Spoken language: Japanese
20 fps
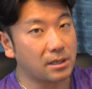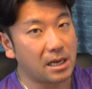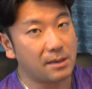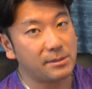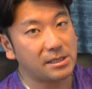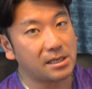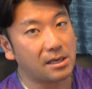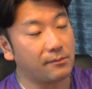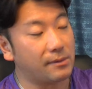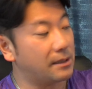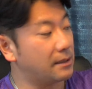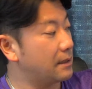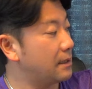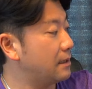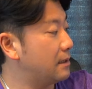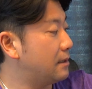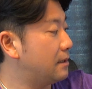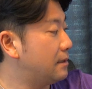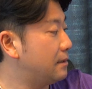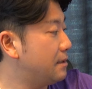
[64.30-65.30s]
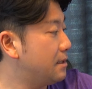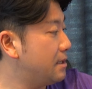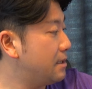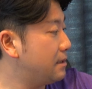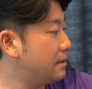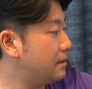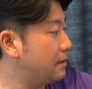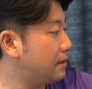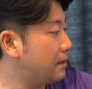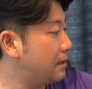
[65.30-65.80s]
神様ね
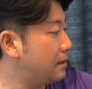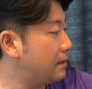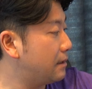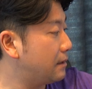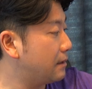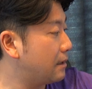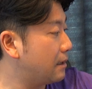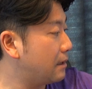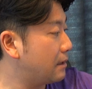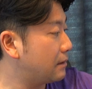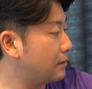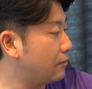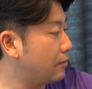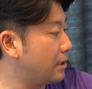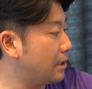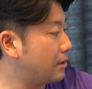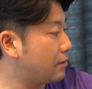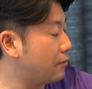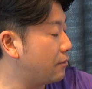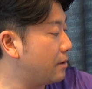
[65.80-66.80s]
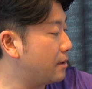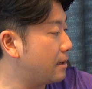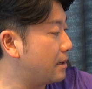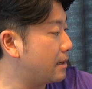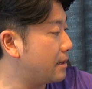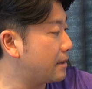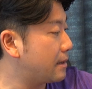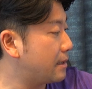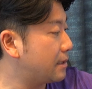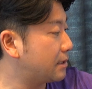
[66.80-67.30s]
人間が乗り越えら
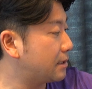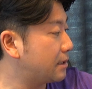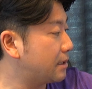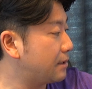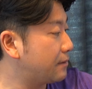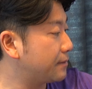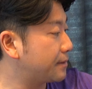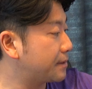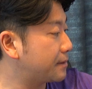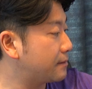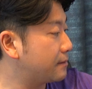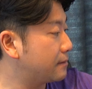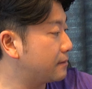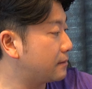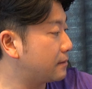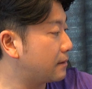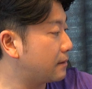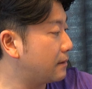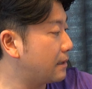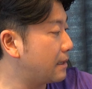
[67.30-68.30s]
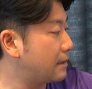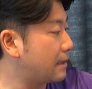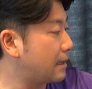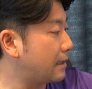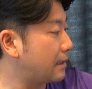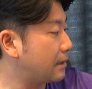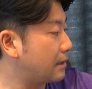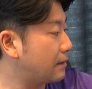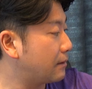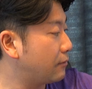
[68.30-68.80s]
れない試練を作らな
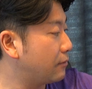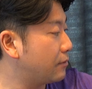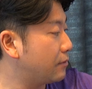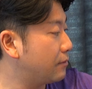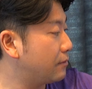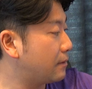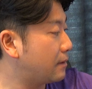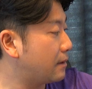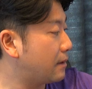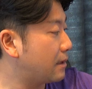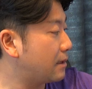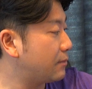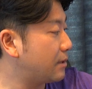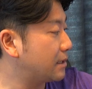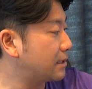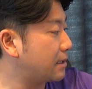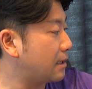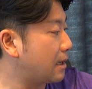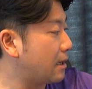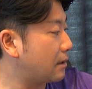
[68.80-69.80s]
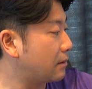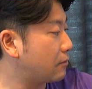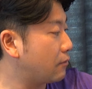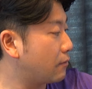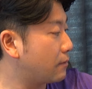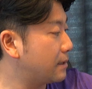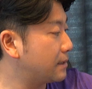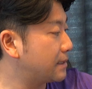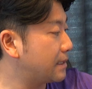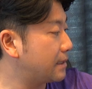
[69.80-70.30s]
いと言うてはりますから
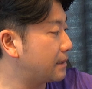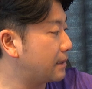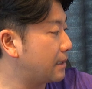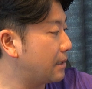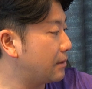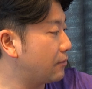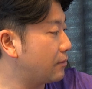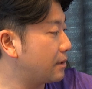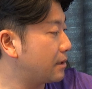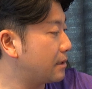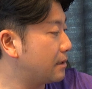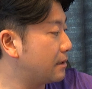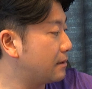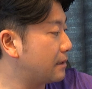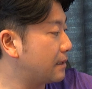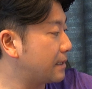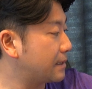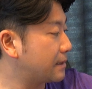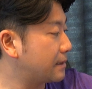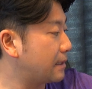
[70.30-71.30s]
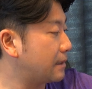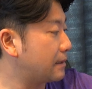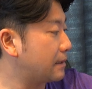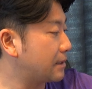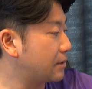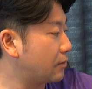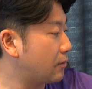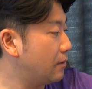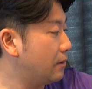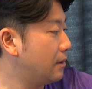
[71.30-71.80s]
ここは絶対乗り切れるはずなんで
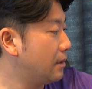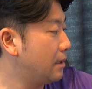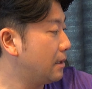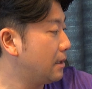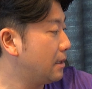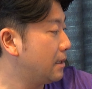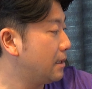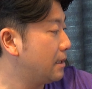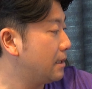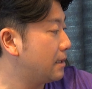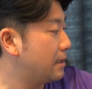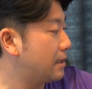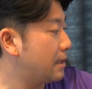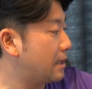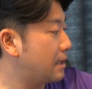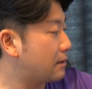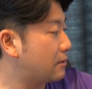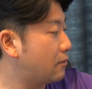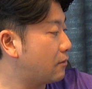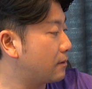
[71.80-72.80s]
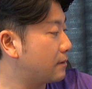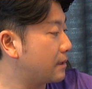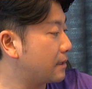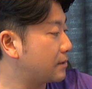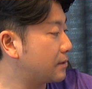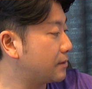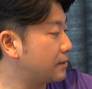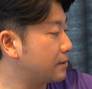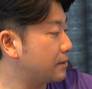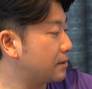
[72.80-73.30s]
すとでコロナが
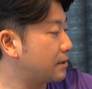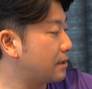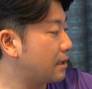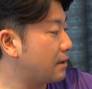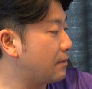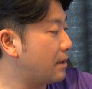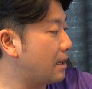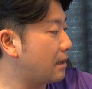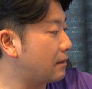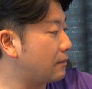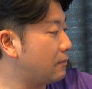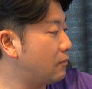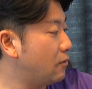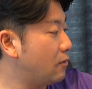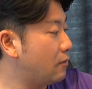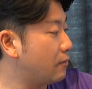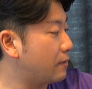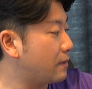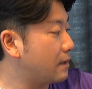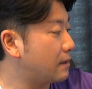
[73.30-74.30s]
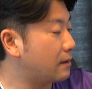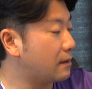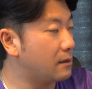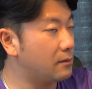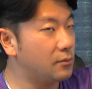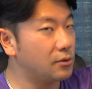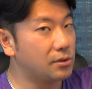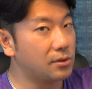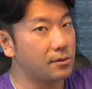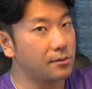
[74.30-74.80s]
収束したらばもう絶対
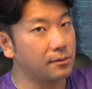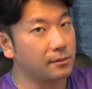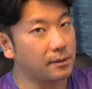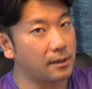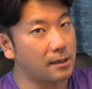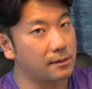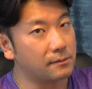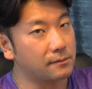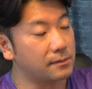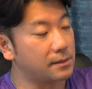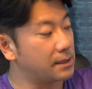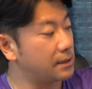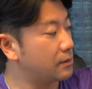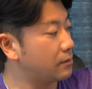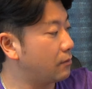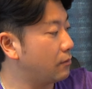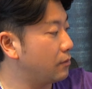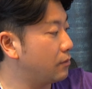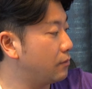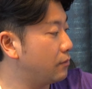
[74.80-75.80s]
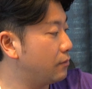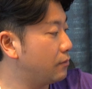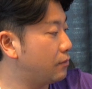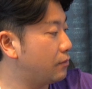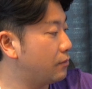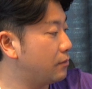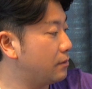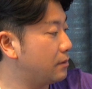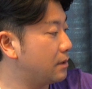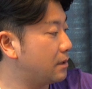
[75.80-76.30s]
面白いことがあるんですという
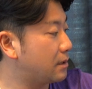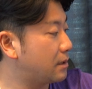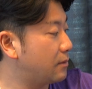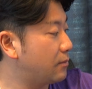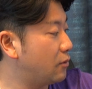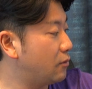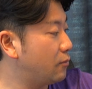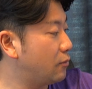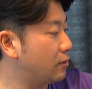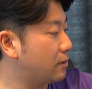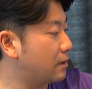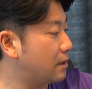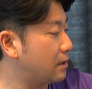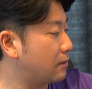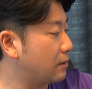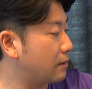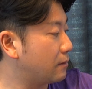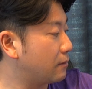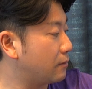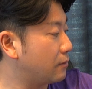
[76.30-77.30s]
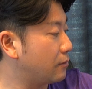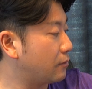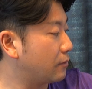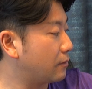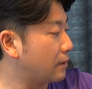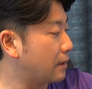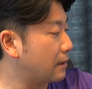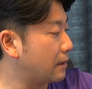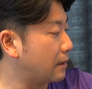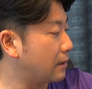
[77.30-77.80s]
ふうに希望を持っていたいというこ
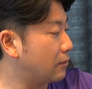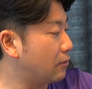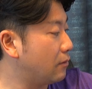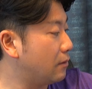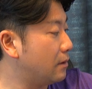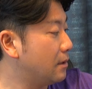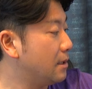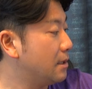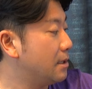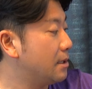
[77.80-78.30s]
となんだけど